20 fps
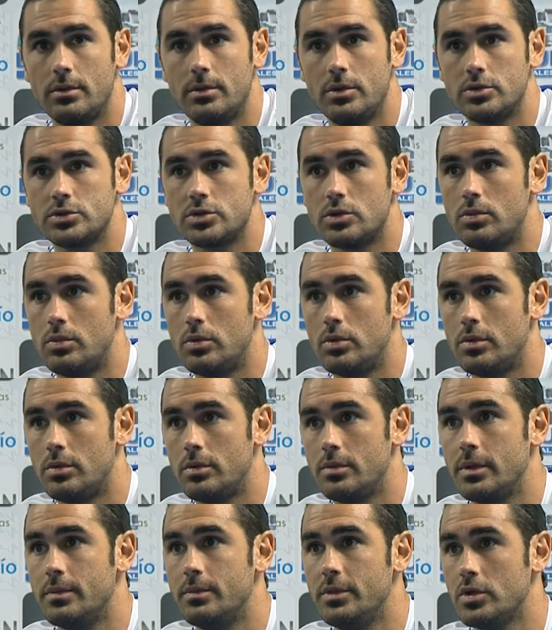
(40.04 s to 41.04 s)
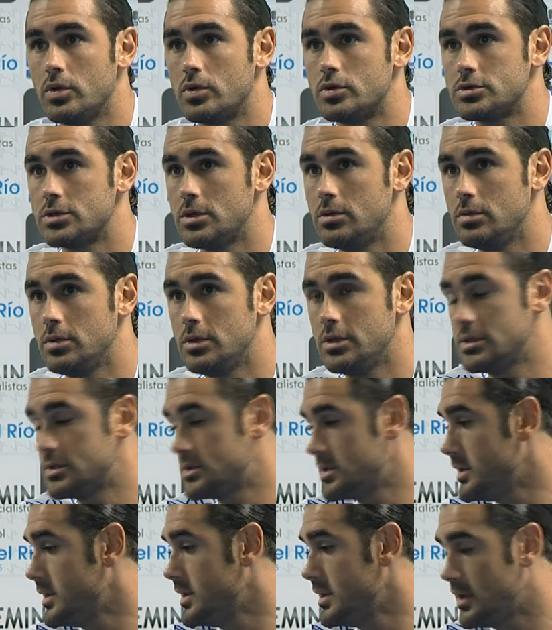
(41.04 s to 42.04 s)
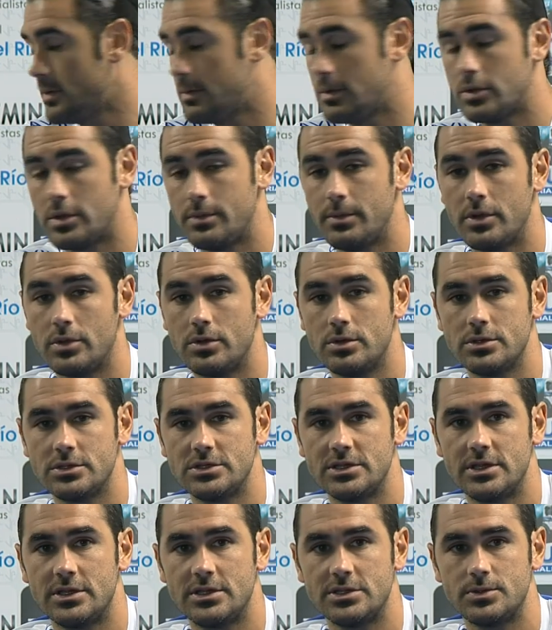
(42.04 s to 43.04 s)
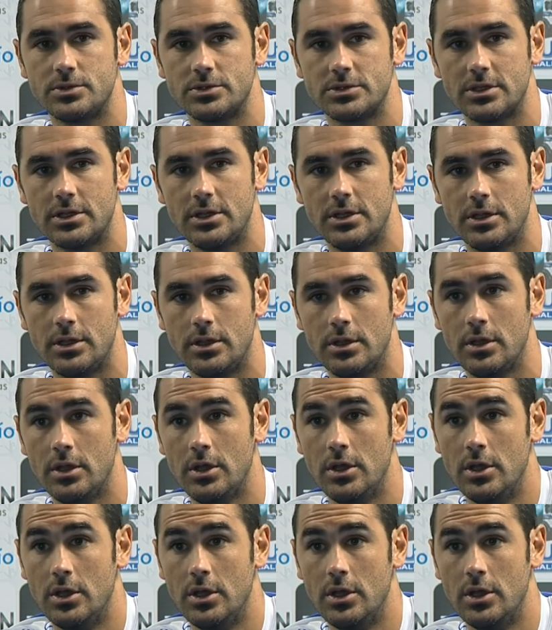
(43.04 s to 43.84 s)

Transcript: veo según como bien me dijo José Luis y hablando también con Sietes, pues que